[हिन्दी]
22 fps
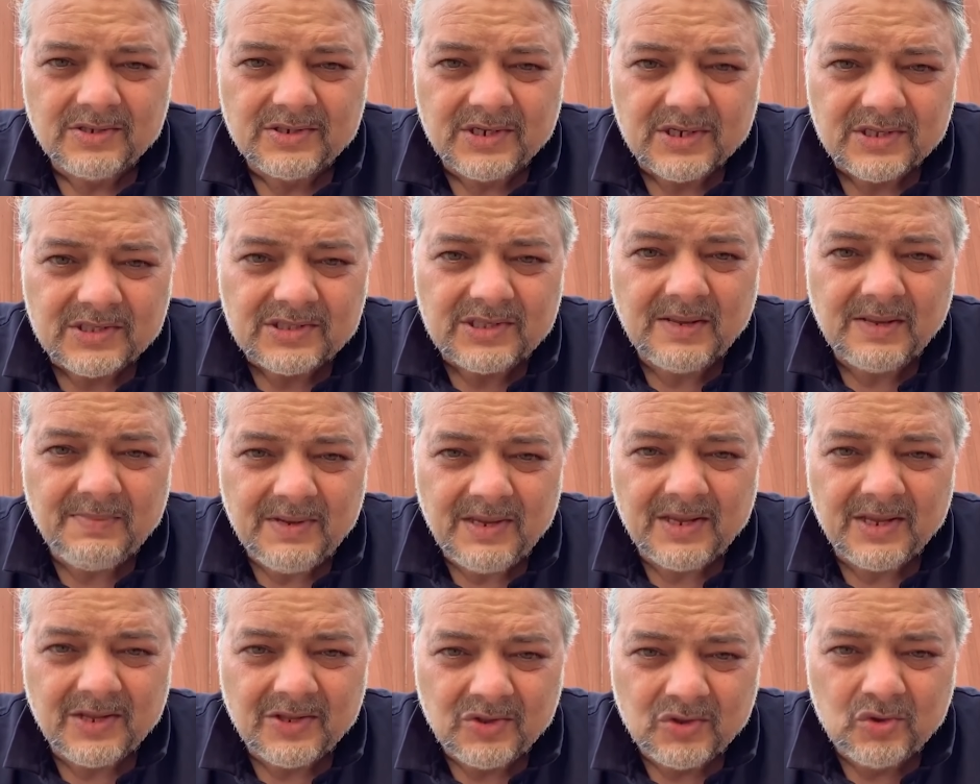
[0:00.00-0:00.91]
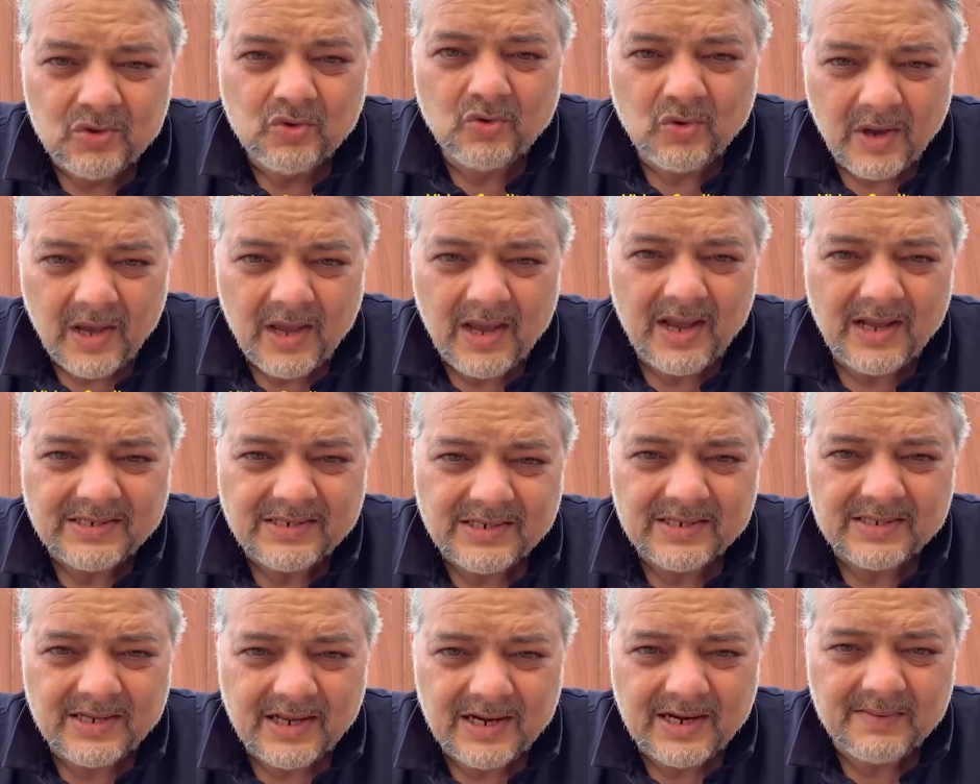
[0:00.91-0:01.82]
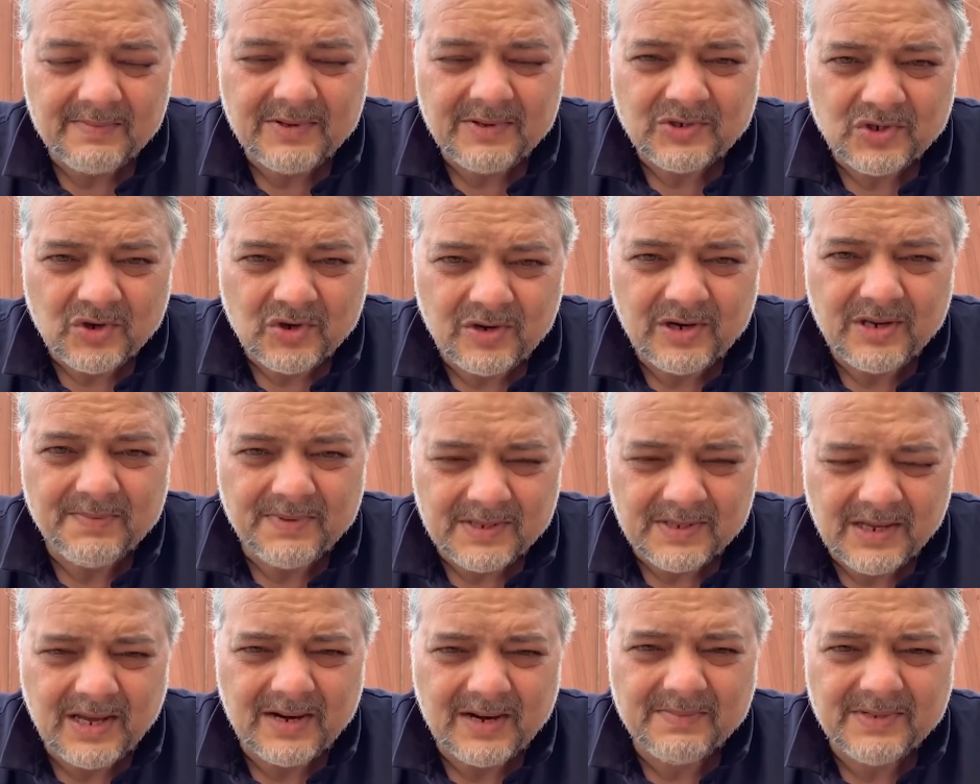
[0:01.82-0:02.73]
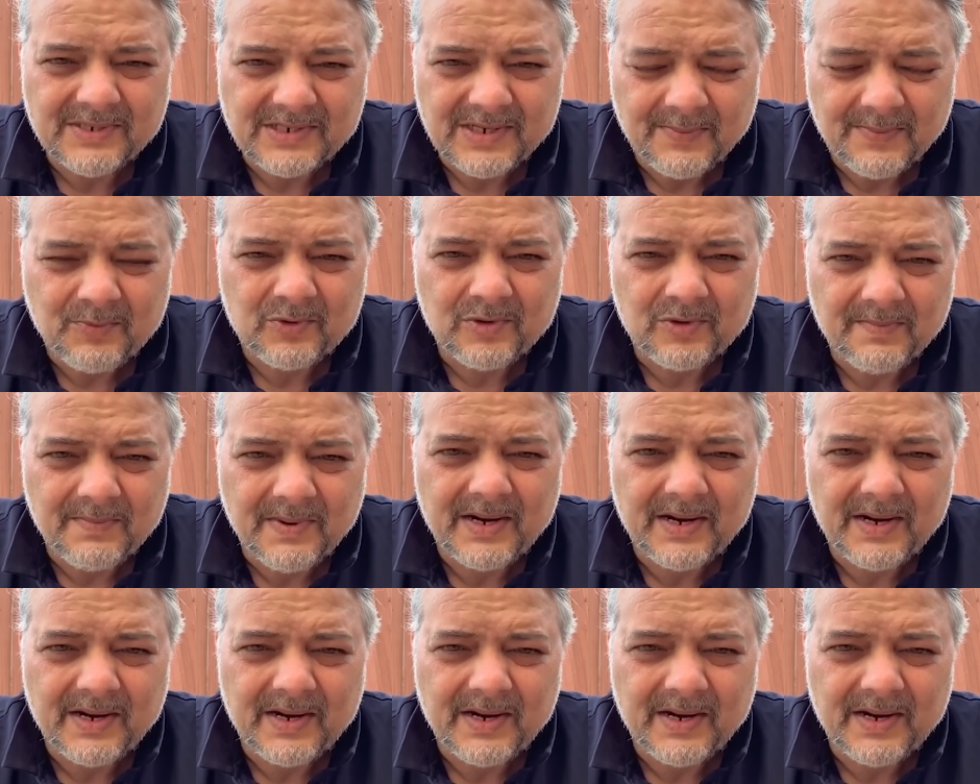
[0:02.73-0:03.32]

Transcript: जितने भी हिंदू हैं आज की तारीख में झोरी बाजार में जयपुर में